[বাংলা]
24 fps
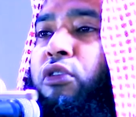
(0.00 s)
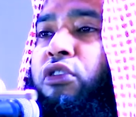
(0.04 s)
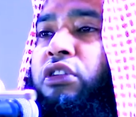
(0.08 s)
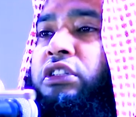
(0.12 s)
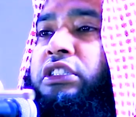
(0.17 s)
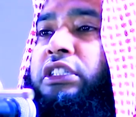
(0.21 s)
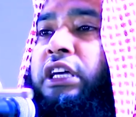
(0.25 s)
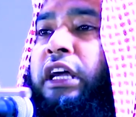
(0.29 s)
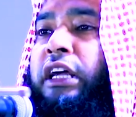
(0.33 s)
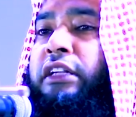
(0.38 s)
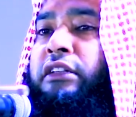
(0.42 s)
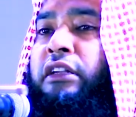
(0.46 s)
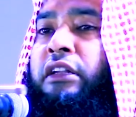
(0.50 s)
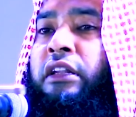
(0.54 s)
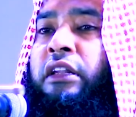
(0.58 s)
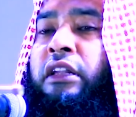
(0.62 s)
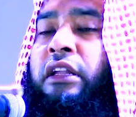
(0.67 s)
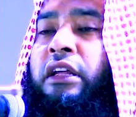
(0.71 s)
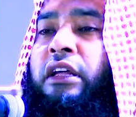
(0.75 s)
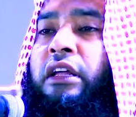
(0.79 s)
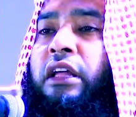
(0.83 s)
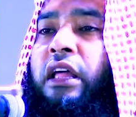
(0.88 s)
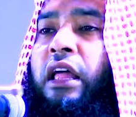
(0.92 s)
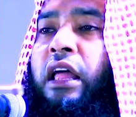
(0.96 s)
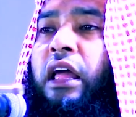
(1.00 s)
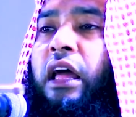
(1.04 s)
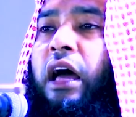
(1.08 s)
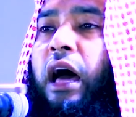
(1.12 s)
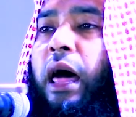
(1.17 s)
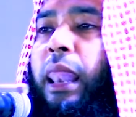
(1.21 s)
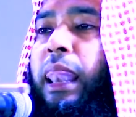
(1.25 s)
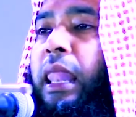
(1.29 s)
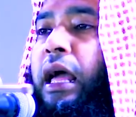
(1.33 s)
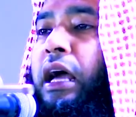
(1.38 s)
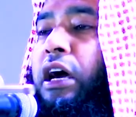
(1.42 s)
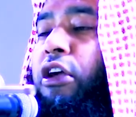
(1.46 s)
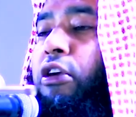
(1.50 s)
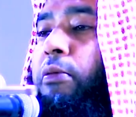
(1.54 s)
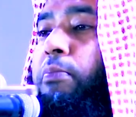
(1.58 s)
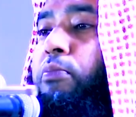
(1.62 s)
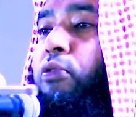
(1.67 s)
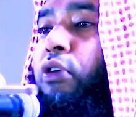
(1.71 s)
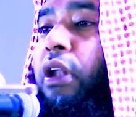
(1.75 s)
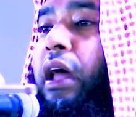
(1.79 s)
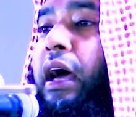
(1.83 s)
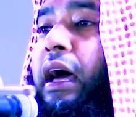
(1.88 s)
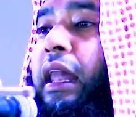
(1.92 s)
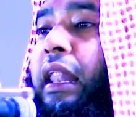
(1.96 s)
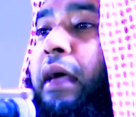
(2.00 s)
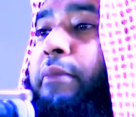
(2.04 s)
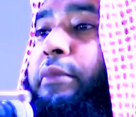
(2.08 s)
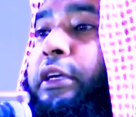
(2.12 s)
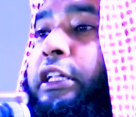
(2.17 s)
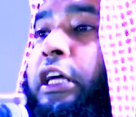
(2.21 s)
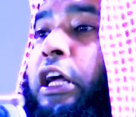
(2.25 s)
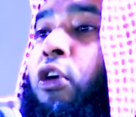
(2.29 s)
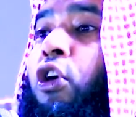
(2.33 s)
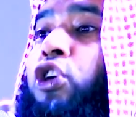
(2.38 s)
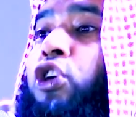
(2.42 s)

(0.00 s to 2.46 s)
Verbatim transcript: বলছেন আল্লাহ রব্বুল আলমিনের